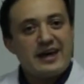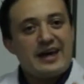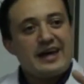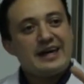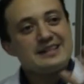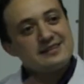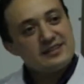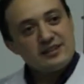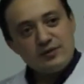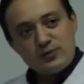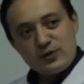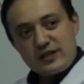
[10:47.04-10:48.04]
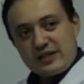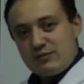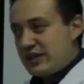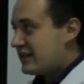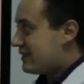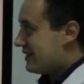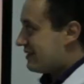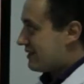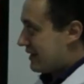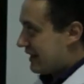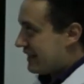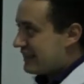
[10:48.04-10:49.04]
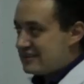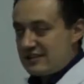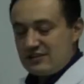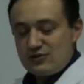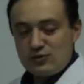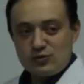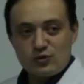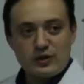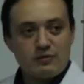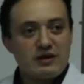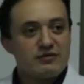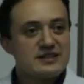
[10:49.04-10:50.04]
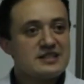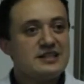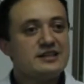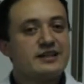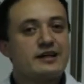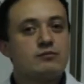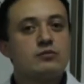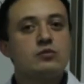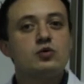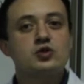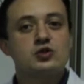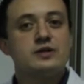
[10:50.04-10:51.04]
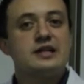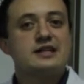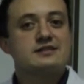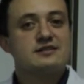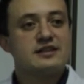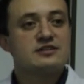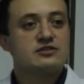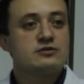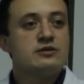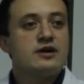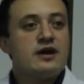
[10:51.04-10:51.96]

Este tipo de herramientas en esta estructura va a facilitar mucho el acceso